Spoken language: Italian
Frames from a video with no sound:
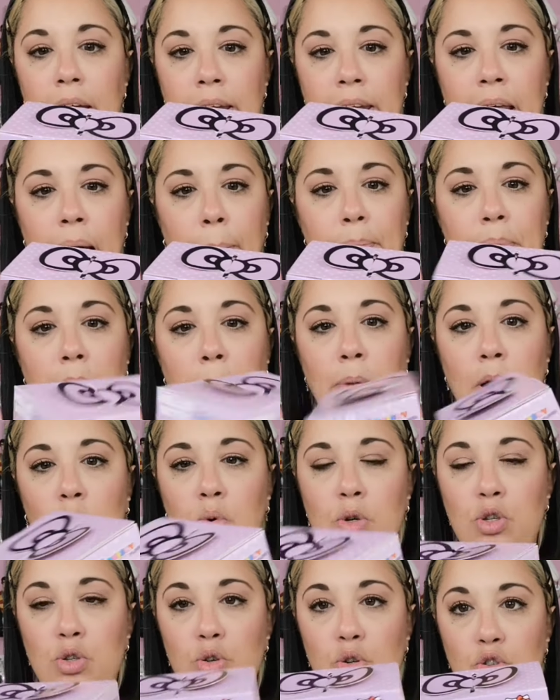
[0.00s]
Ne abbiamo a
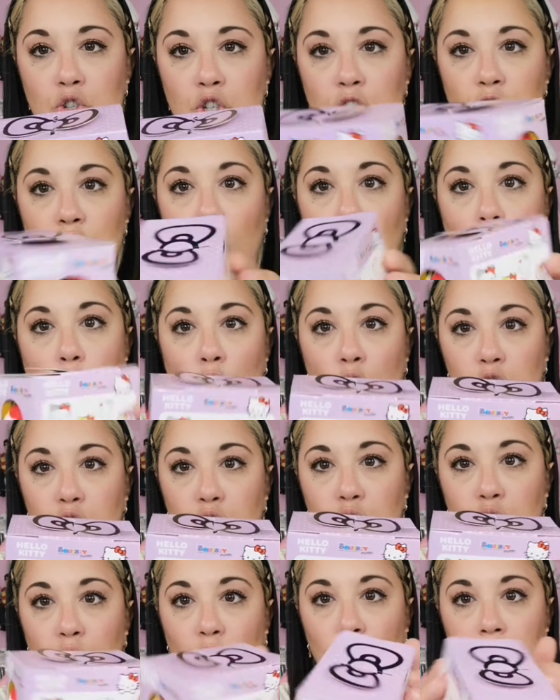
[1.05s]
questo giro
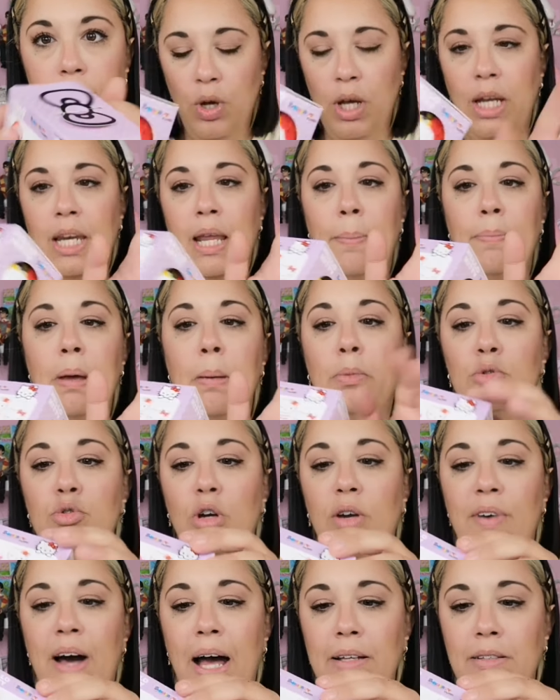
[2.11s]
otto Noi ne abbiamo
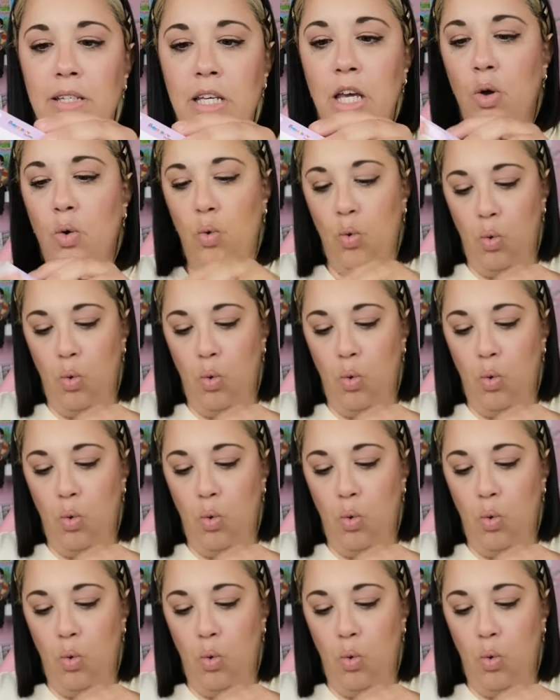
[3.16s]
trovati